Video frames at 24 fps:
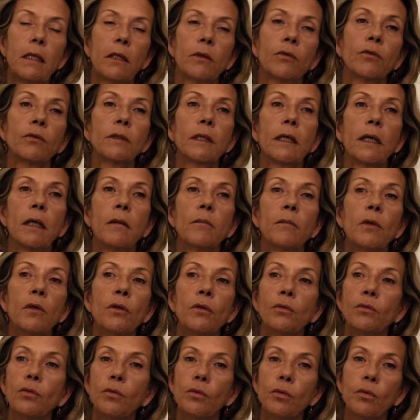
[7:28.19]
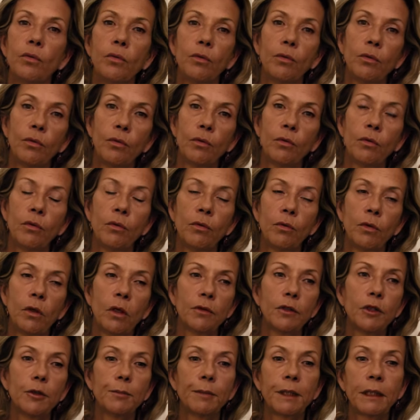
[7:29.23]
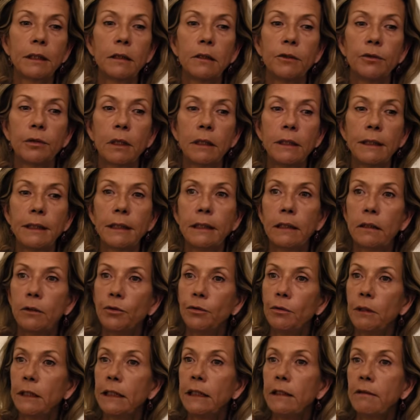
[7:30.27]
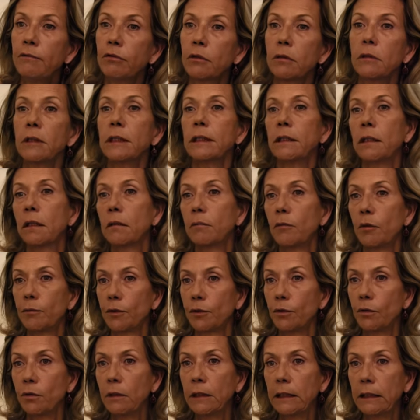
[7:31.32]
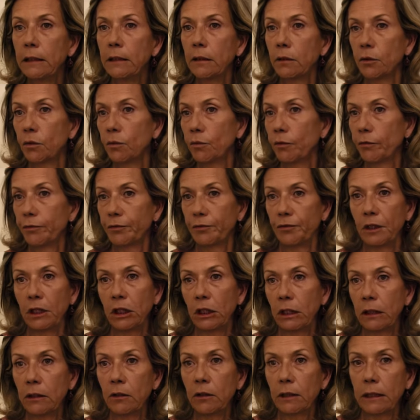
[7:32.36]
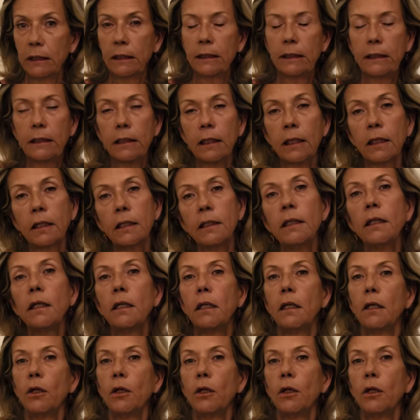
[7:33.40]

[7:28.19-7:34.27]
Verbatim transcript: contrairement aux, grandes spiritualités du livre, qui à un moment donné sont figées dans un écrit